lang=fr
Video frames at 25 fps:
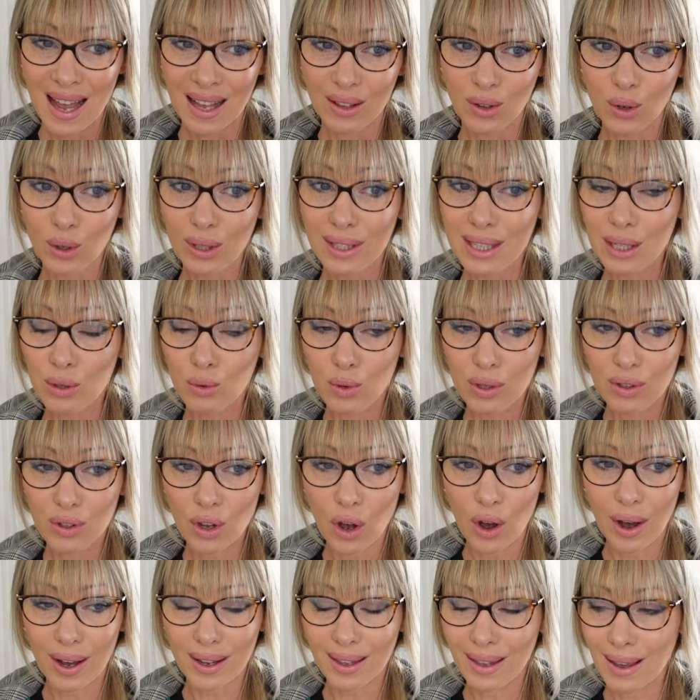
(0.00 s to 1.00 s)
Donc
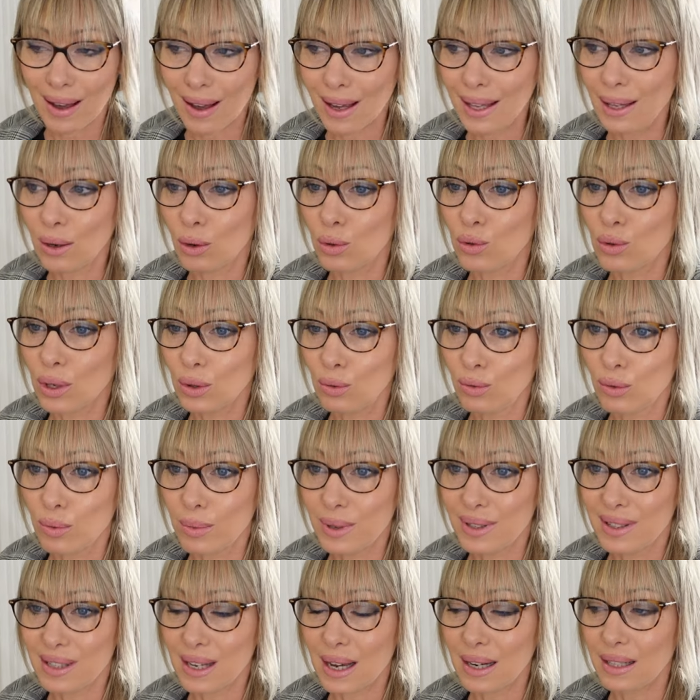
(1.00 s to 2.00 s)
18h, rien, il reçoit un nouveau
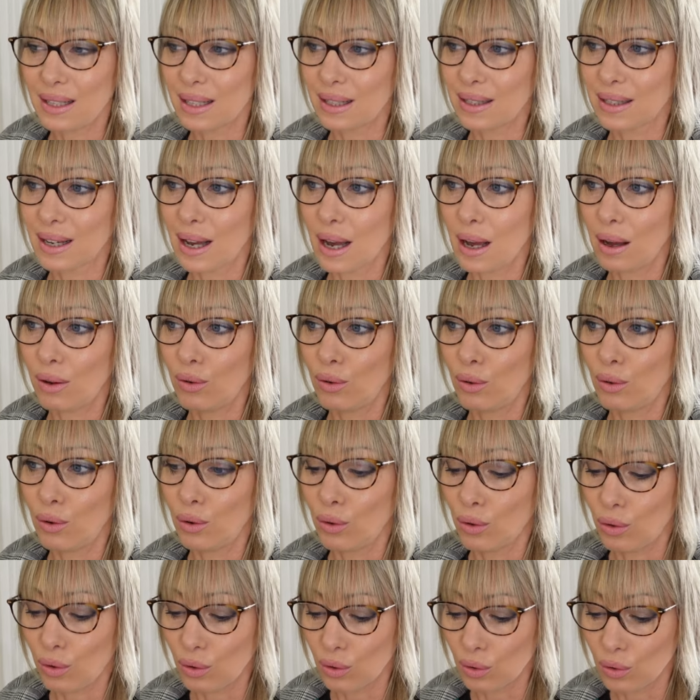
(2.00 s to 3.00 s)
message, ça sera,
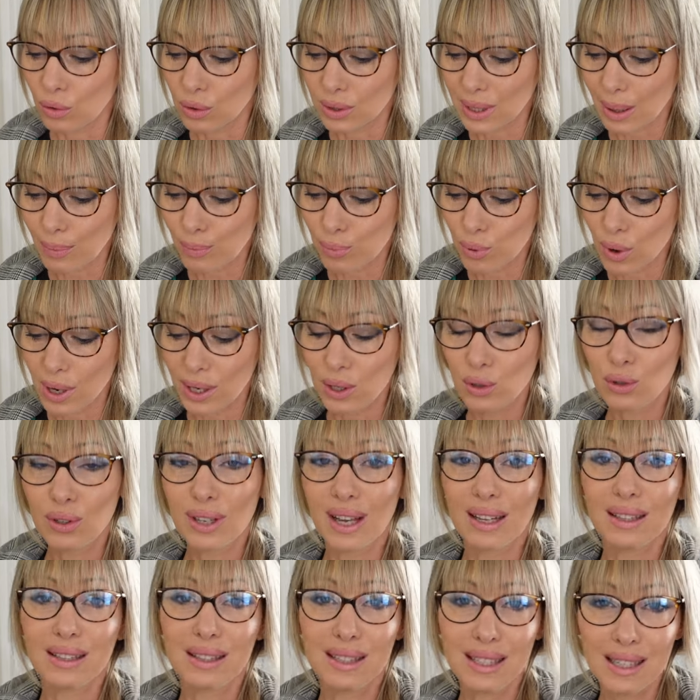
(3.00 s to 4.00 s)
euh, ça peut aller
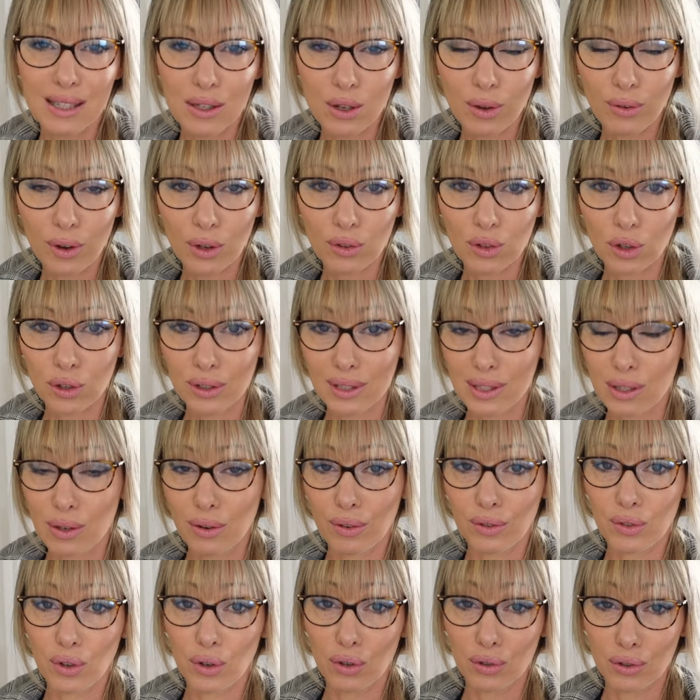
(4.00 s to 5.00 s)
jusqu'à 19h30,
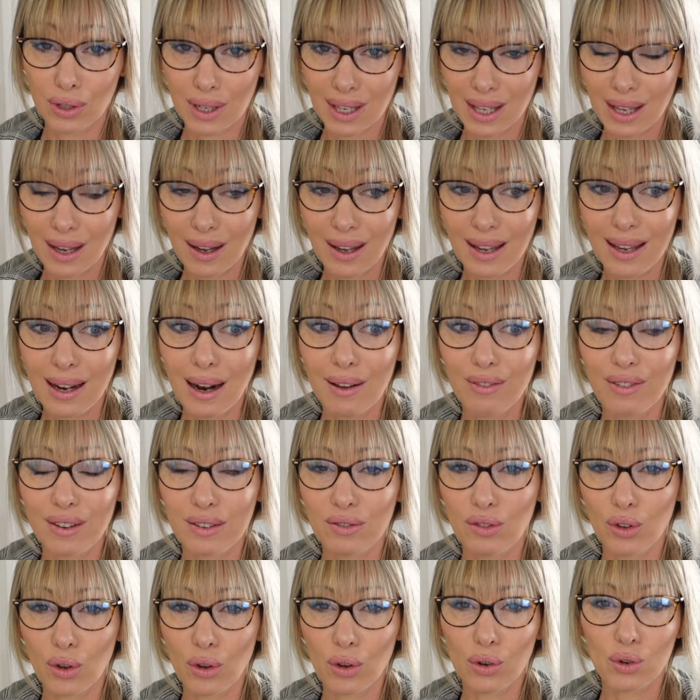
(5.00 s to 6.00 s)
19h30, rien. Et là,
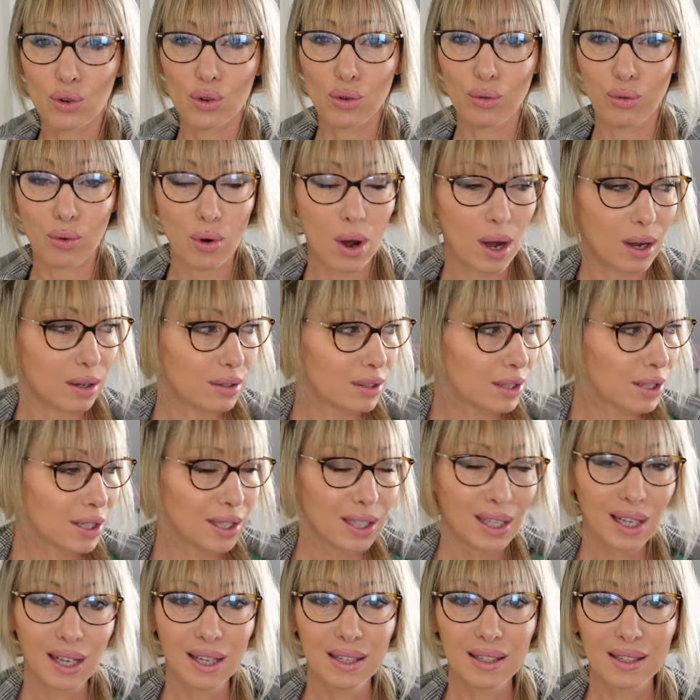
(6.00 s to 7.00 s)
20h, je vois,
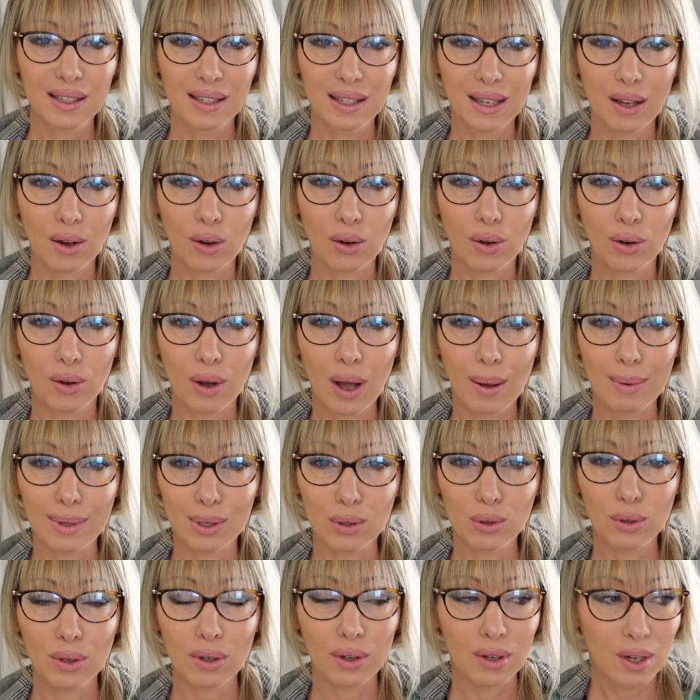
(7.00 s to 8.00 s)
c'est euh,
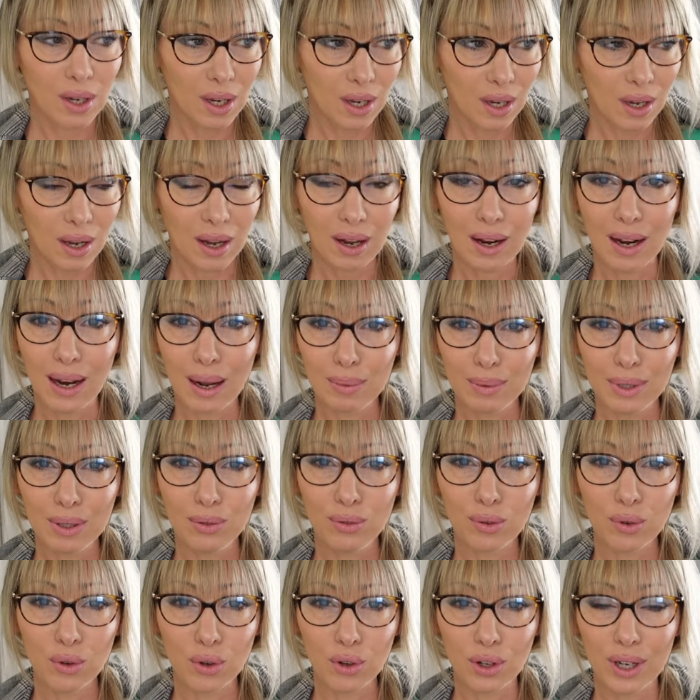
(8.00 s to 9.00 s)
Amazon, la
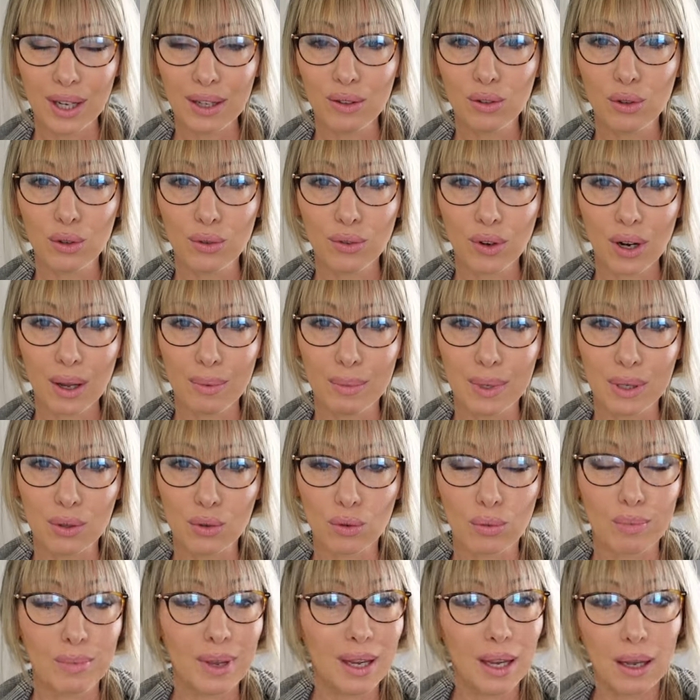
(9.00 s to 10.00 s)
petite fourgonnette devant la
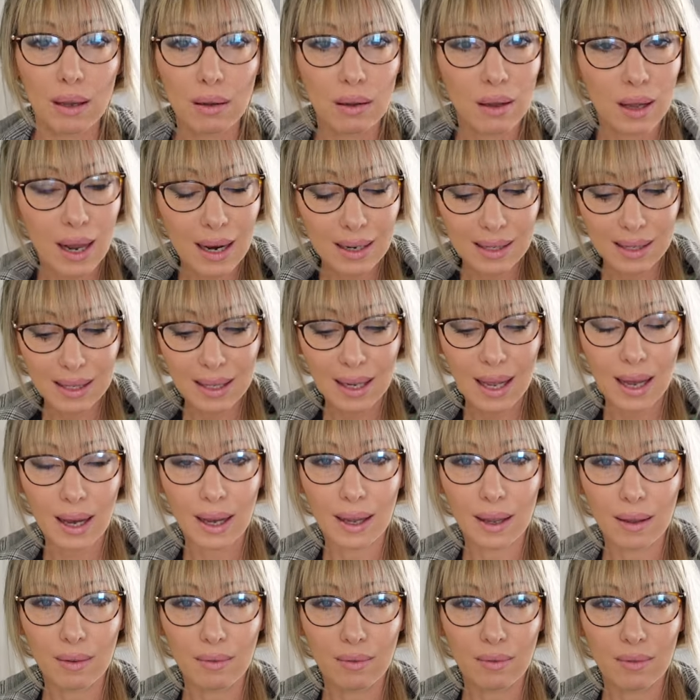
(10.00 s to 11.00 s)
maison. Mais elle s'est
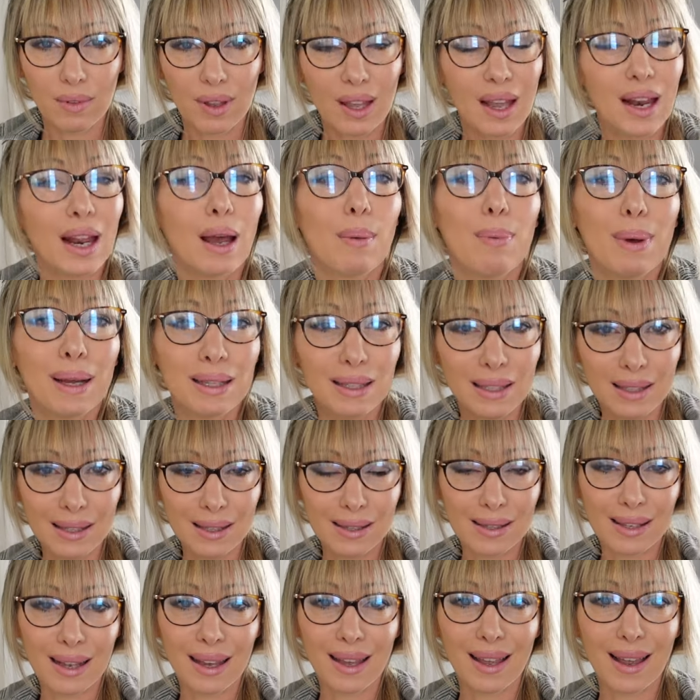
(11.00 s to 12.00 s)
garée et elle est repartie
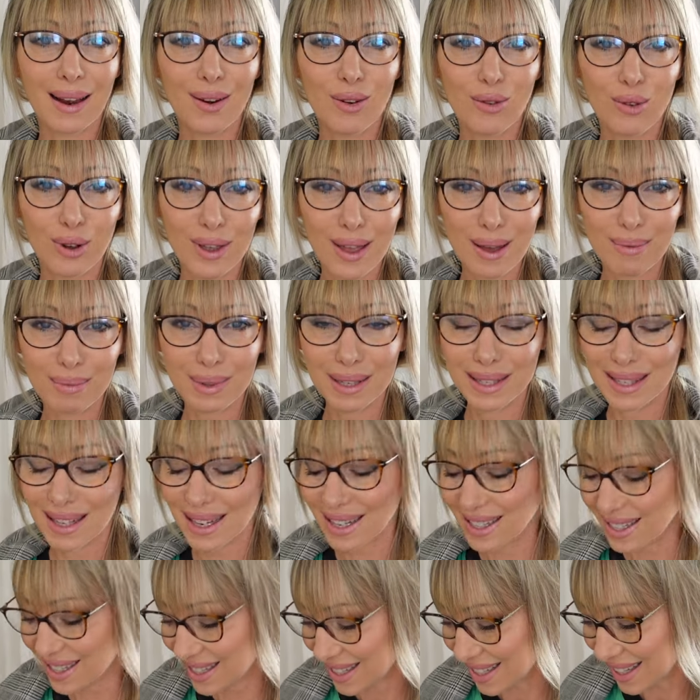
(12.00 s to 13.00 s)
si sec. Elle a envoyé un
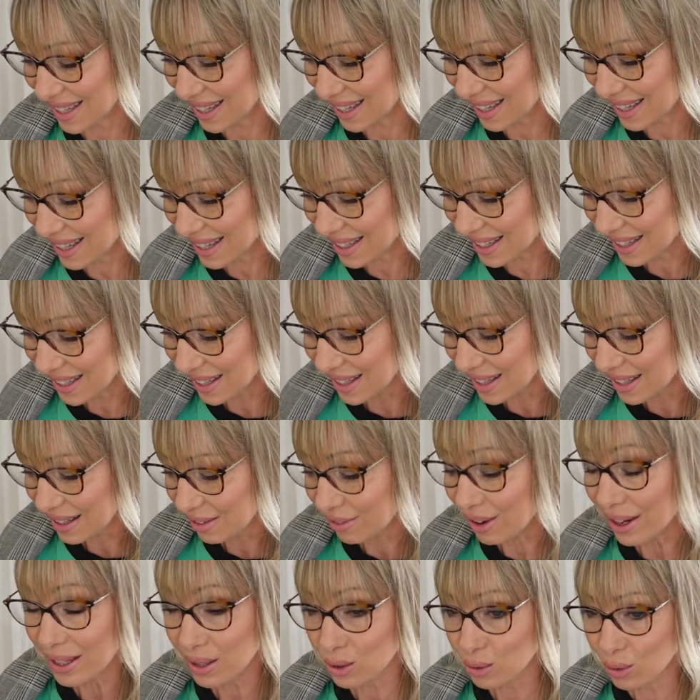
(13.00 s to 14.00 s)
message à Eric.
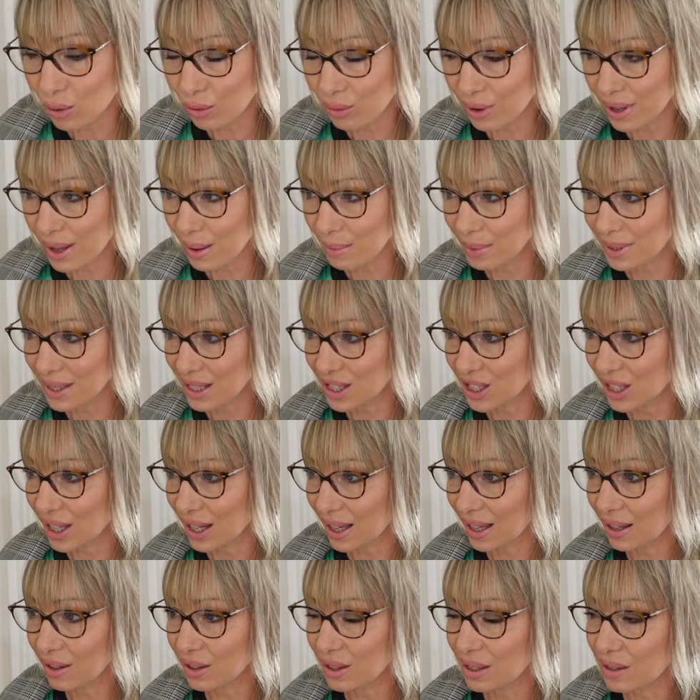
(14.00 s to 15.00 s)
ils ont envoyé un message à
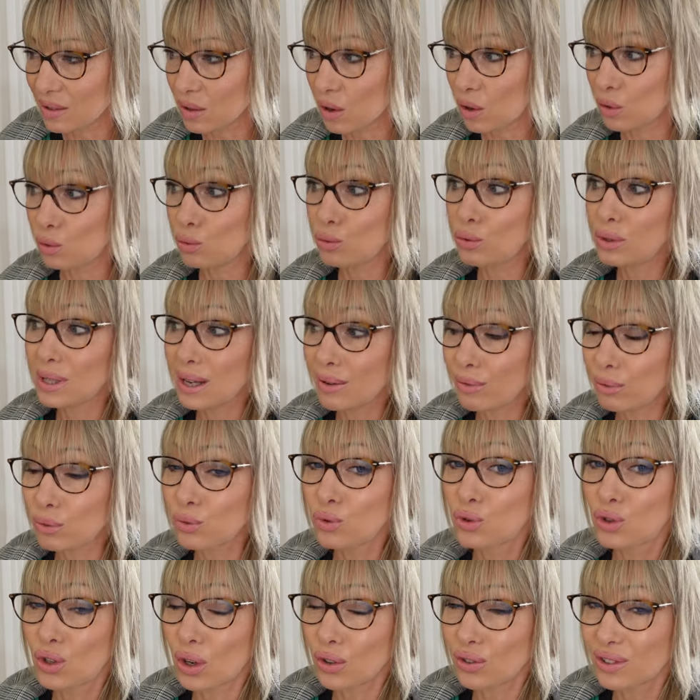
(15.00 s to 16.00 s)
Eric en disant Nous
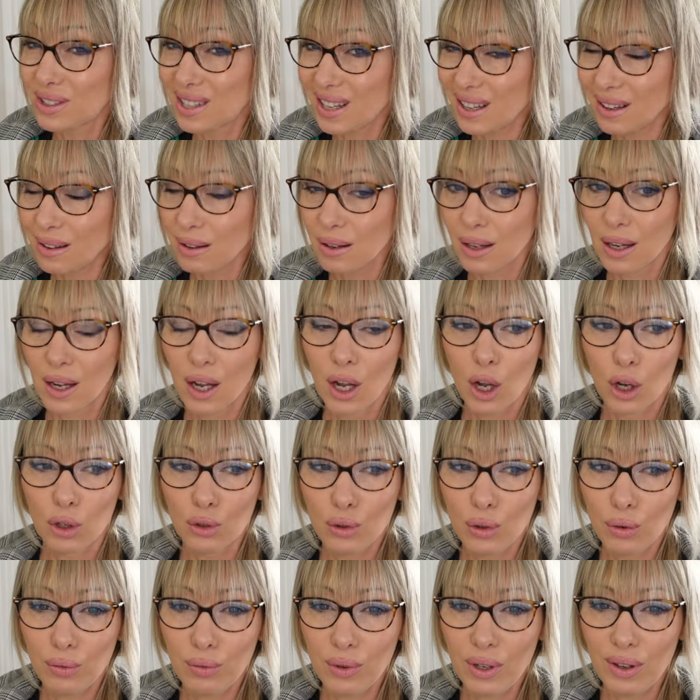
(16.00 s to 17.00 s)
avons tenté
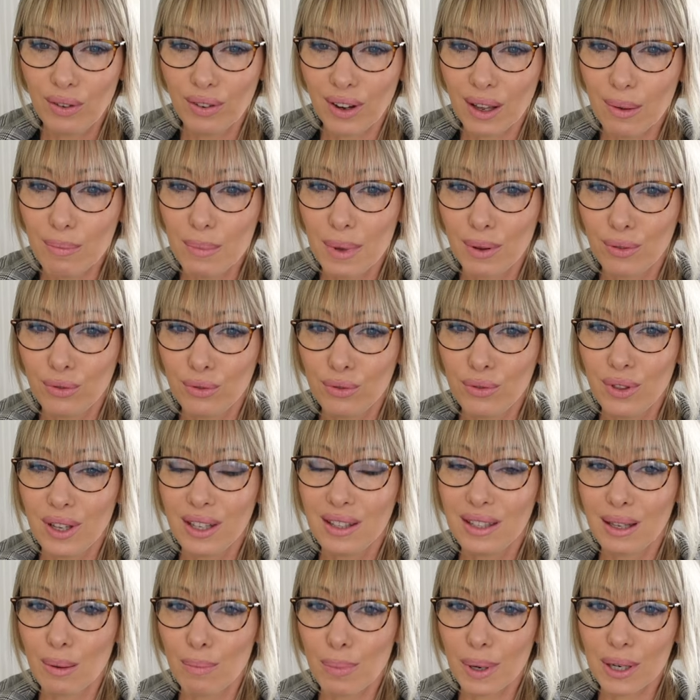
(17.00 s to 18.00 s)
de vous livrer, mais vous
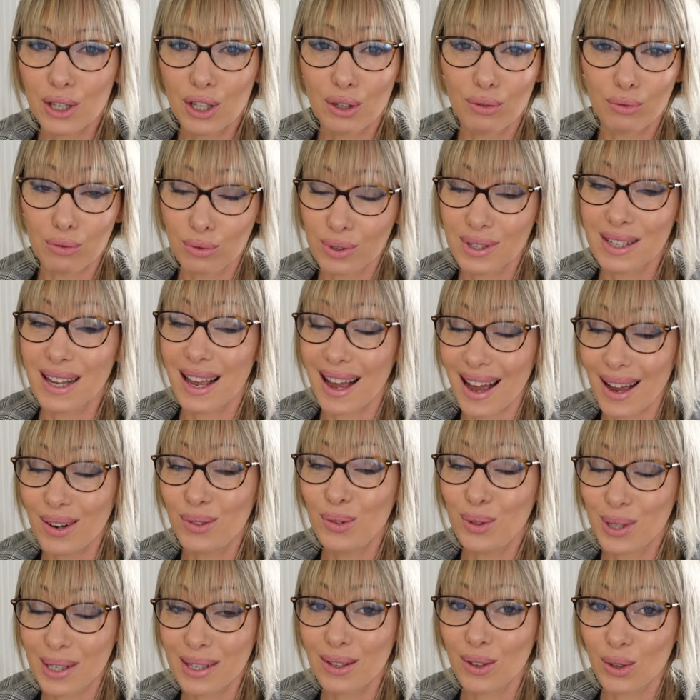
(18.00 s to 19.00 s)
n'étiez pas chez vous. C'est
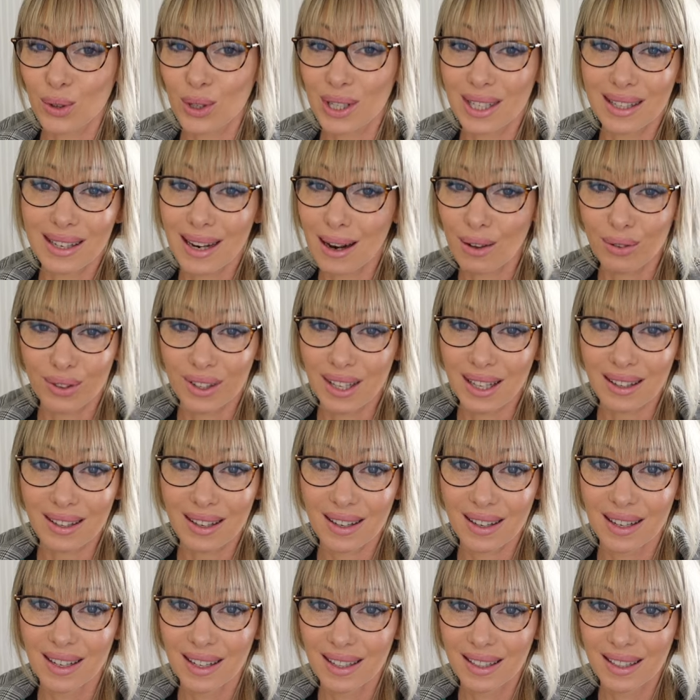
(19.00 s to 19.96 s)
hallucinant. J'étais à la fenêtre.